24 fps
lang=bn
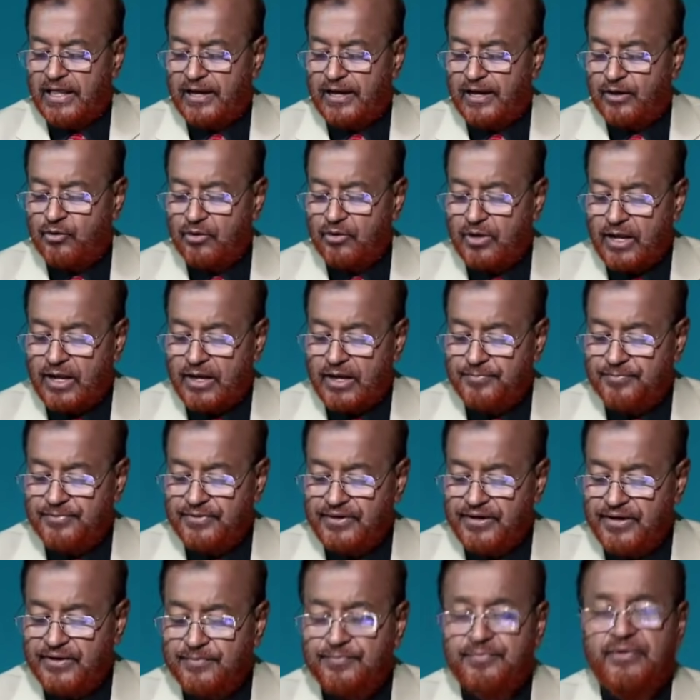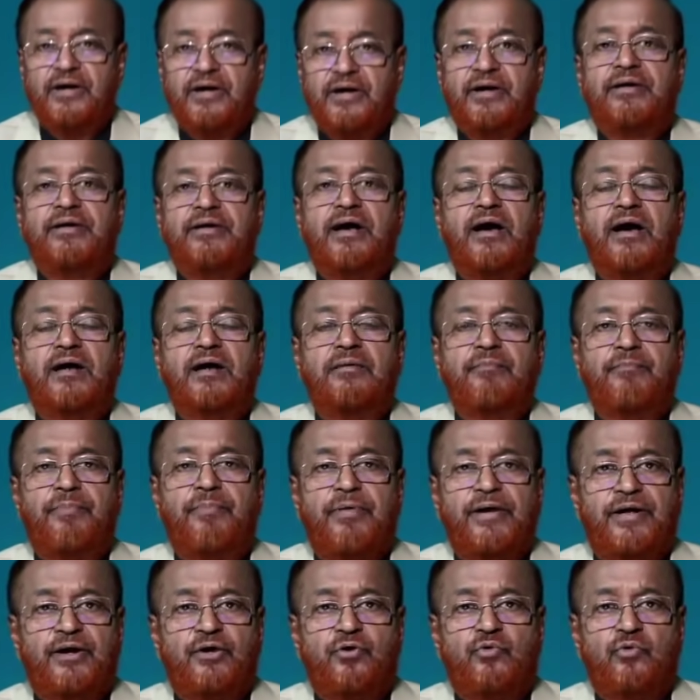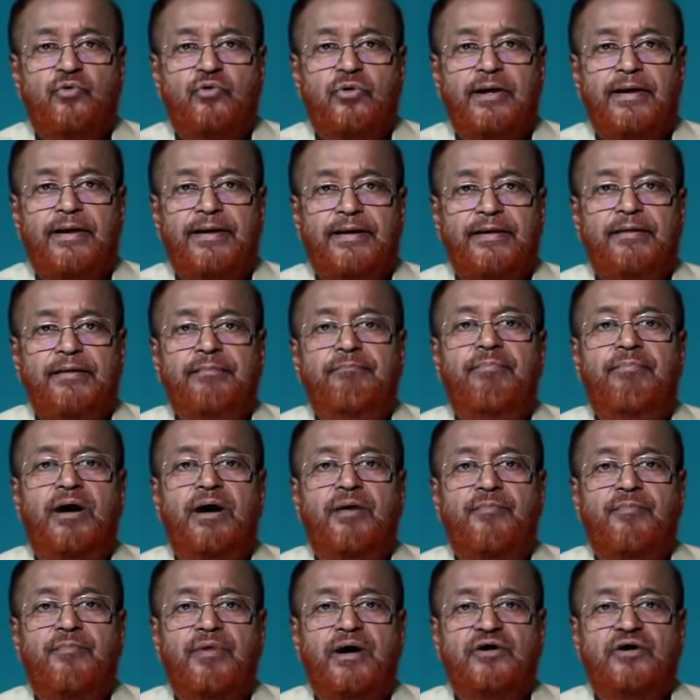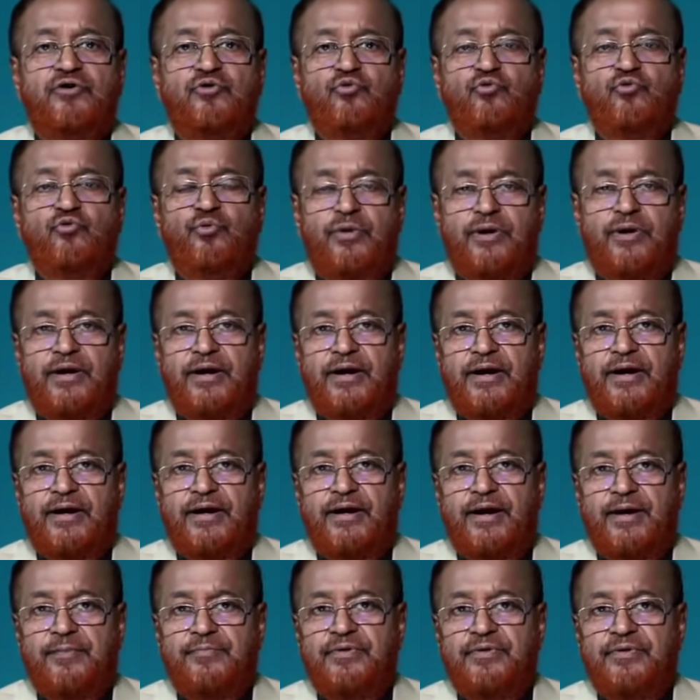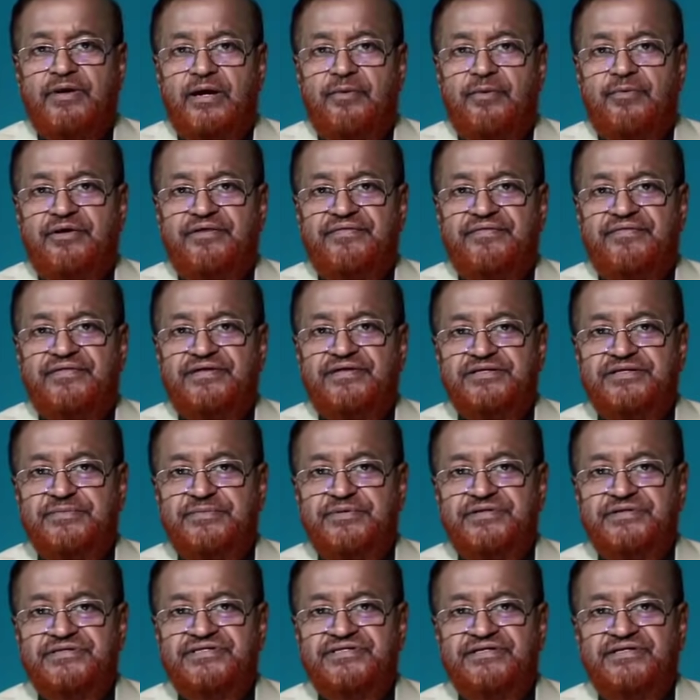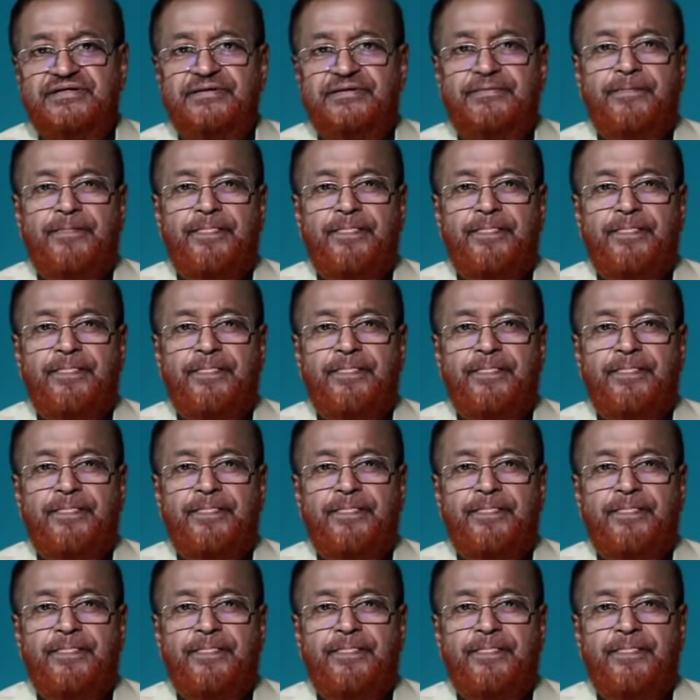এখন আপনি আপনার ডান পায়ের গোড়ালি বাম হাঁটুর উপরে রাখেন আপনি কি আমাকে দেখতে পাচ্ছেন